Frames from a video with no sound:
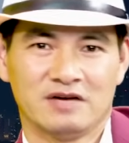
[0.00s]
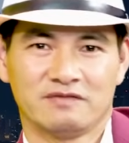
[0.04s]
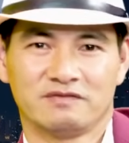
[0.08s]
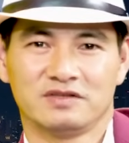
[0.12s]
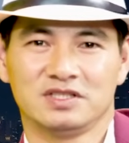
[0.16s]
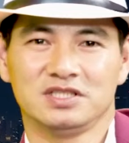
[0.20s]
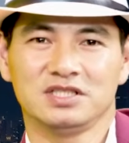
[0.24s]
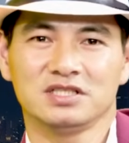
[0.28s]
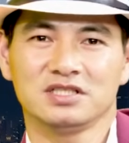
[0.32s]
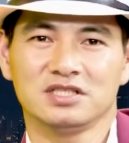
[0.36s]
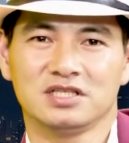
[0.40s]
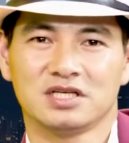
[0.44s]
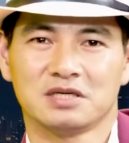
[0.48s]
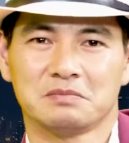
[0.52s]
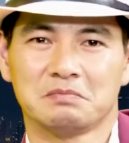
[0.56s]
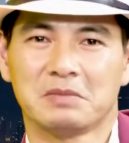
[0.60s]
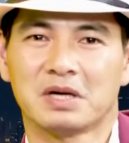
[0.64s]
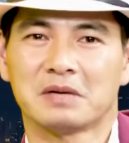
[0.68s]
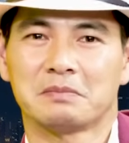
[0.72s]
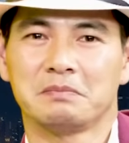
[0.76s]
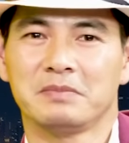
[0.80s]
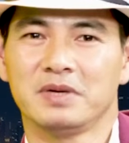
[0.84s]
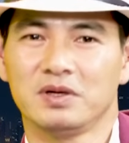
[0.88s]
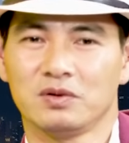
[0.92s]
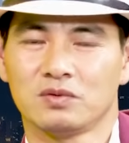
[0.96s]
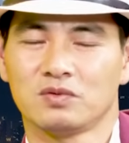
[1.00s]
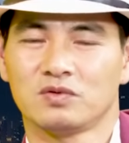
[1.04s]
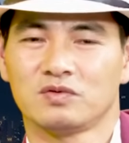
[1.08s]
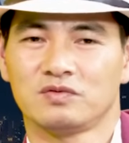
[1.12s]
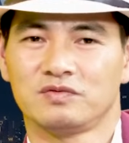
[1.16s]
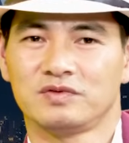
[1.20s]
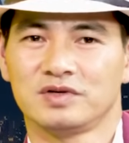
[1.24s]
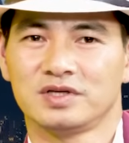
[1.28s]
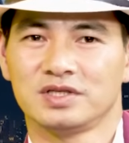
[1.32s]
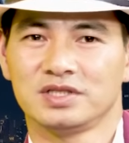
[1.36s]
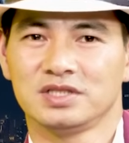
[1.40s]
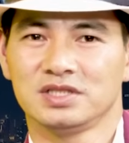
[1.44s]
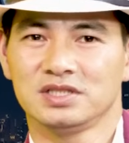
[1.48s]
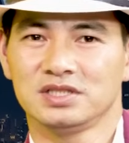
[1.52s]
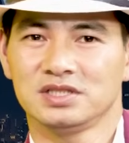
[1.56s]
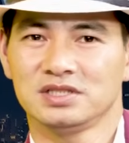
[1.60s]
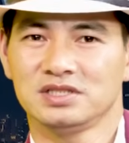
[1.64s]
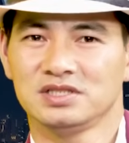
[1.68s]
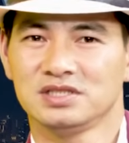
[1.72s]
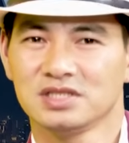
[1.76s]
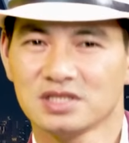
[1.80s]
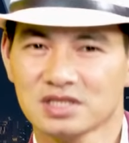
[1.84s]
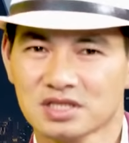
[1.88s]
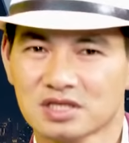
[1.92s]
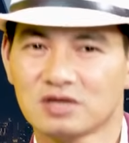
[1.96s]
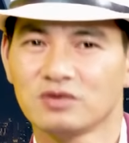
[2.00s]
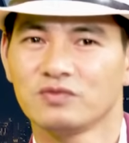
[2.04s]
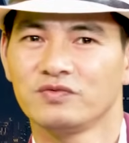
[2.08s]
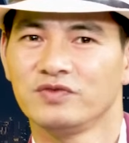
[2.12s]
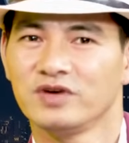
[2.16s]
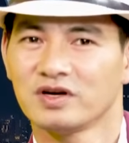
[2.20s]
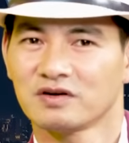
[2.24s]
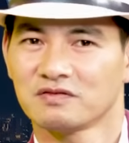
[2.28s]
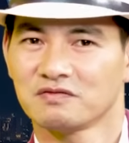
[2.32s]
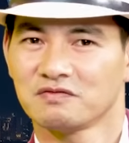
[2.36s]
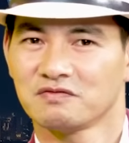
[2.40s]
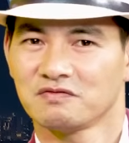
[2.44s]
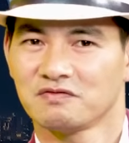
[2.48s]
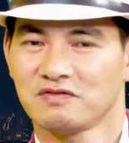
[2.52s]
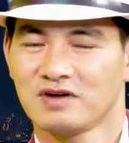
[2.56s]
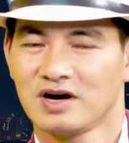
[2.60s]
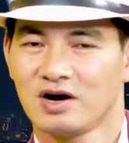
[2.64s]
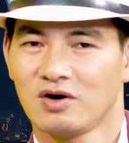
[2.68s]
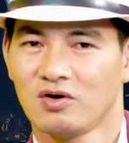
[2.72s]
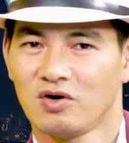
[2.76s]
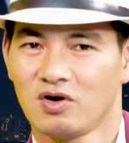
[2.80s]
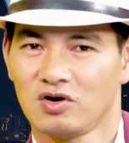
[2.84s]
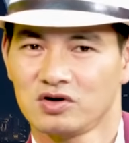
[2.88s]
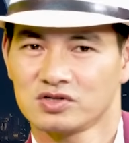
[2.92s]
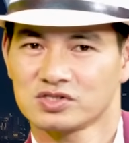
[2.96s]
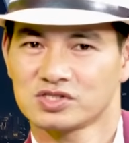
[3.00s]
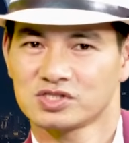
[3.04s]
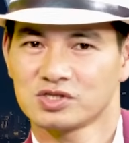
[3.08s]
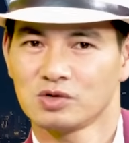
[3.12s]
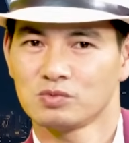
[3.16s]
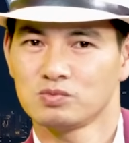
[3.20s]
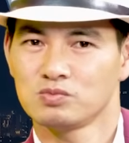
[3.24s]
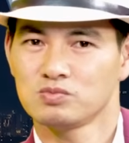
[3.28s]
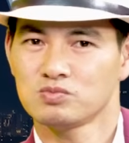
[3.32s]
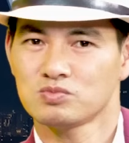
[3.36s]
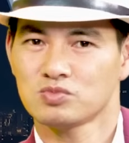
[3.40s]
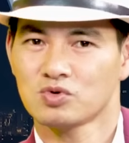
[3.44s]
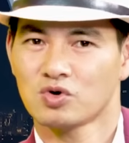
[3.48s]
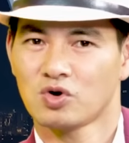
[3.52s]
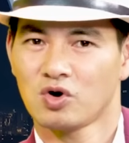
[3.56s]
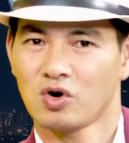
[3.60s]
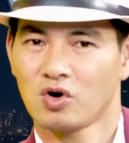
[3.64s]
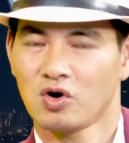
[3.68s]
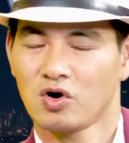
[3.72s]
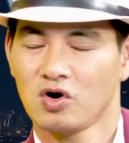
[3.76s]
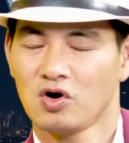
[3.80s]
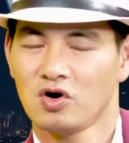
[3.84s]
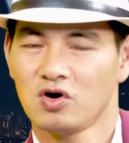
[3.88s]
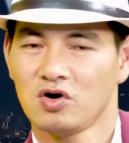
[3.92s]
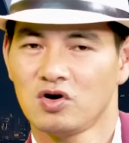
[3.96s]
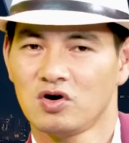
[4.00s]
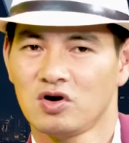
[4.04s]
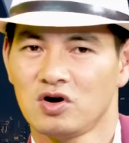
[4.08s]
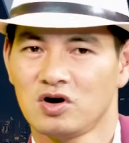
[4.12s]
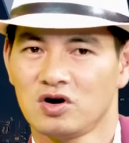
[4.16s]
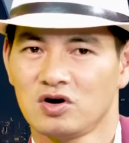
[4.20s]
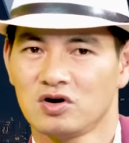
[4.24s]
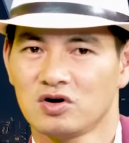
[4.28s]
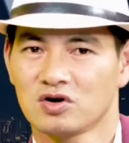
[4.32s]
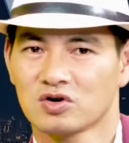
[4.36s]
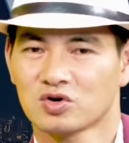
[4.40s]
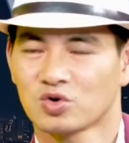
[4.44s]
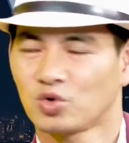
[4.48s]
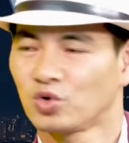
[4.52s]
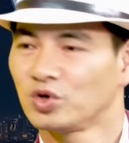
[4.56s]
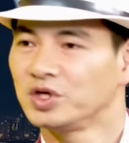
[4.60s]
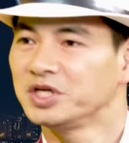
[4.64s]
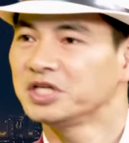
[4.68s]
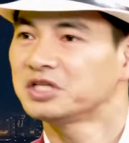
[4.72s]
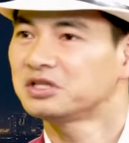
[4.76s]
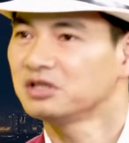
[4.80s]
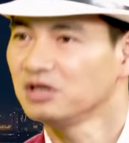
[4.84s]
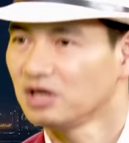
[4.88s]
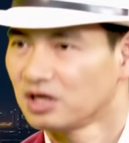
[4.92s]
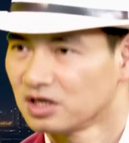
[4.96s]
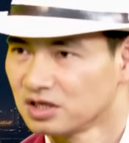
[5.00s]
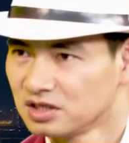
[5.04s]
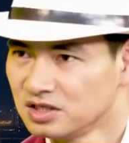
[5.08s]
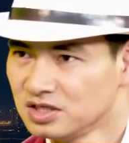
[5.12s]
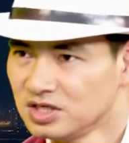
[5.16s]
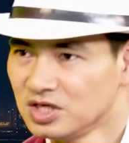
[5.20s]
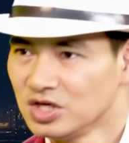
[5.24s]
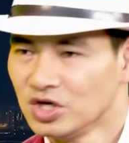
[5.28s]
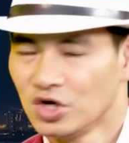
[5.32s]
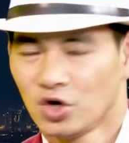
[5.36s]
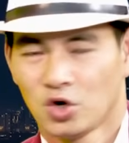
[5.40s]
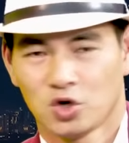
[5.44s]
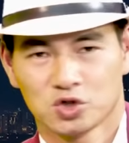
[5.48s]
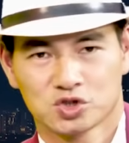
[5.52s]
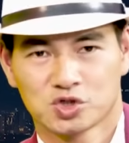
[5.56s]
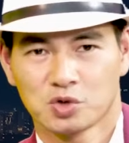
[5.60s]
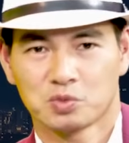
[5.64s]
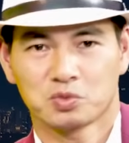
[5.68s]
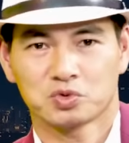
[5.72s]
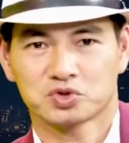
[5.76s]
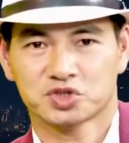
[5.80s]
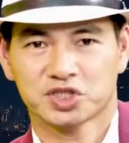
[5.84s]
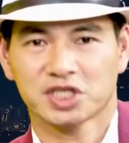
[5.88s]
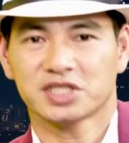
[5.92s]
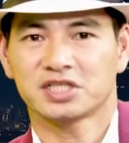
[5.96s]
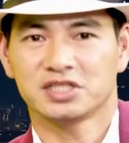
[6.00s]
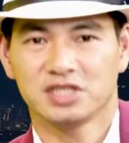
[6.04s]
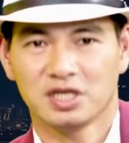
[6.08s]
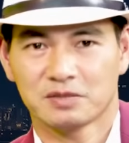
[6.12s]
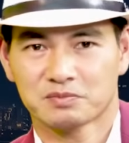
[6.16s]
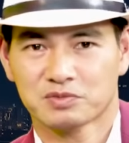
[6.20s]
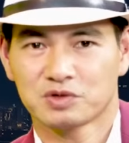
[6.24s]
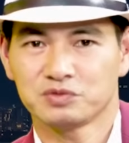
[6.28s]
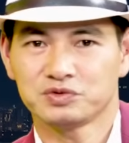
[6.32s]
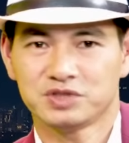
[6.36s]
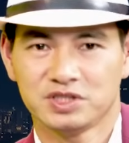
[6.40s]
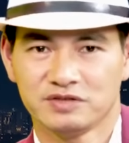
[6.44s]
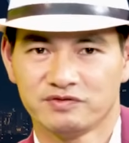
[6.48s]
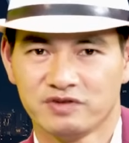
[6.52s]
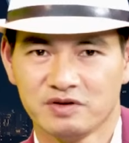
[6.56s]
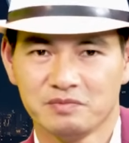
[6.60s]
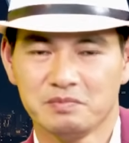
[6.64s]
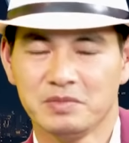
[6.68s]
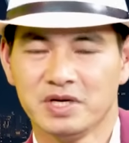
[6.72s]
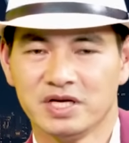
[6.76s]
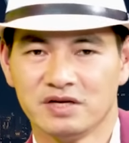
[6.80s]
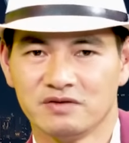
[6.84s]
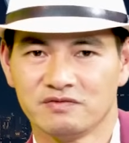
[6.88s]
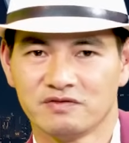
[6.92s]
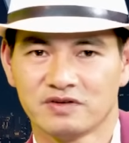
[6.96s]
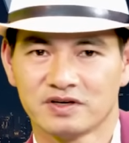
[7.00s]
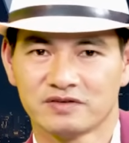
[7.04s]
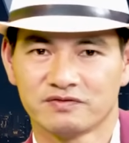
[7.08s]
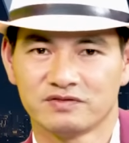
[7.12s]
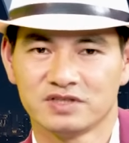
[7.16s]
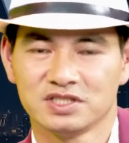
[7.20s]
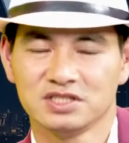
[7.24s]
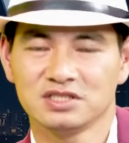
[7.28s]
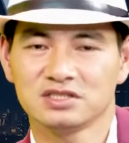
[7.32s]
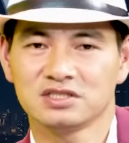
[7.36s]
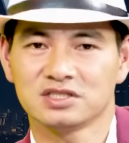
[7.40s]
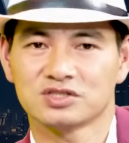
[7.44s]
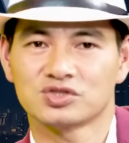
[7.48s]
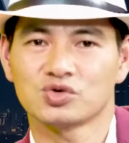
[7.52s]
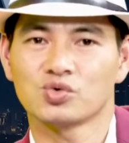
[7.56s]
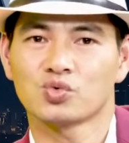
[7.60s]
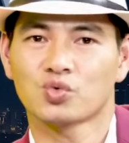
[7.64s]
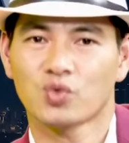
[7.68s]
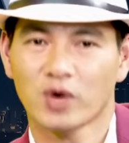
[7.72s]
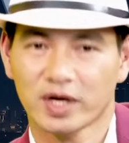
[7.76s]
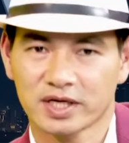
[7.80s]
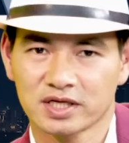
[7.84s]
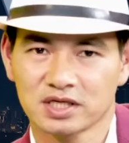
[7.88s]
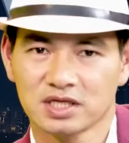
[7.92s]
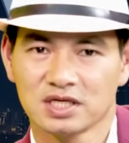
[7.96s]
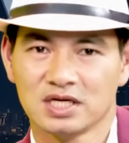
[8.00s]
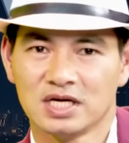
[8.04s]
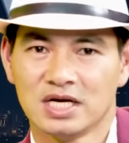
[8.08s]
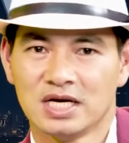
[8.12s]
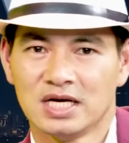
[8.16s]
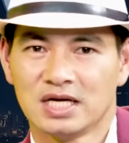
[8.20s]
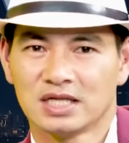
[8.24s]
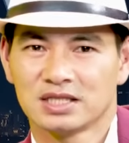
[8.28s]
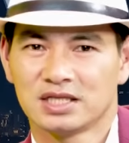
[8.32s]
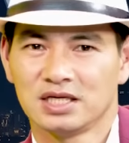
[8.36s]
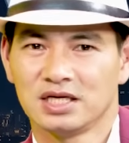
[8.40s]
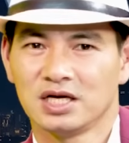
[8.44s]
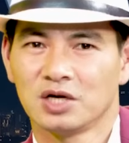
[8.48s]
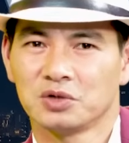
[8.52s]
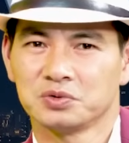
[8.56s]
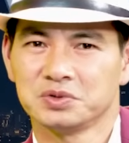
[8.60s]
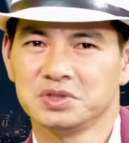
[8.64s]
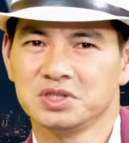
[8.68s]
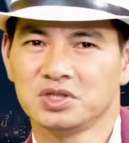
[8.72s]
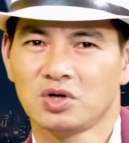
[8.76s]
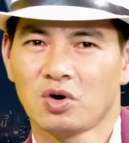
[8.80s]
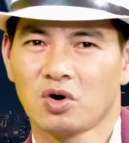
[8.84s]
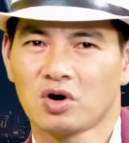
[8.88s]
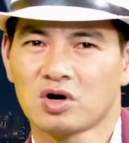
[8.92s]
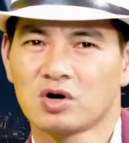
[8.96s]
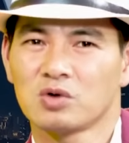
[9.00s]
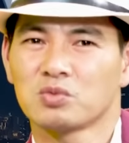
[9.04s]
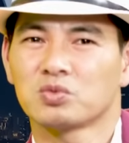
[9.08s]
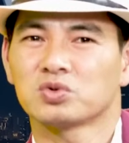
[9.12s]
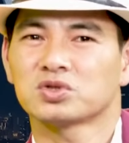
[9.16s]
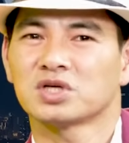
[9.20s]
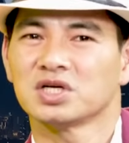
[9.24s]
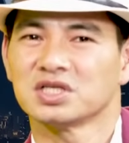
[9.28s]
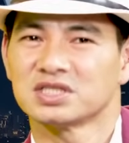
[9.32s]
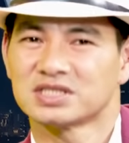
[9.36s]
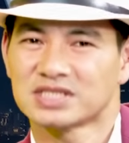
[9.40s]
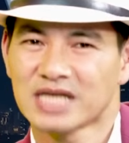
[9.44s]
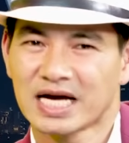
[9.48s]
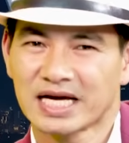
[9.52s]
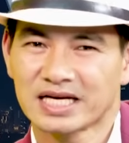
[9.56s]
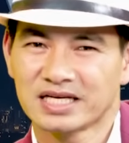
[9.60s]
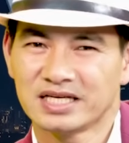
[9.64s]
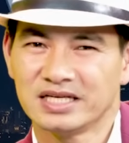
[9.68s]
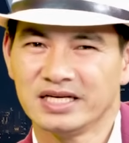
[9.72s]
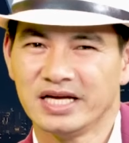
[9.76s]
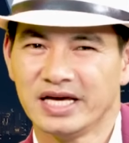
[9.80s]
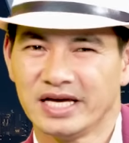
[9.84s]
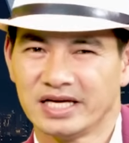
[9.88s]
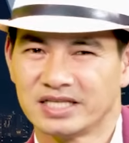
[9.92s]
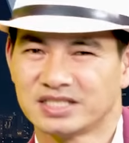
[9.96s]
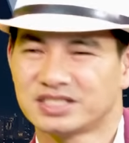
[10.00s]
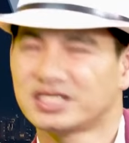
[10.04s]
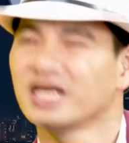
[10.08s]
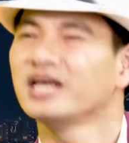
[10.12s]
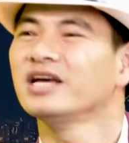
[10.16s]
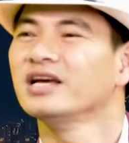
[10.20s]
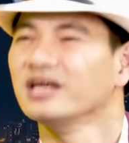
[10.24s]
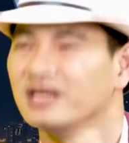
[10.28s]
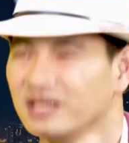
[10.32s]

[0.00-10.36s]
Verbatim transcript: với những người bận bịu với những công việc và họ sống có có lý tưởng họ sống có trách nhiệm không chỉ với mình và với những người xung quanh ấy, thì hầu như họ không có thời gian để chê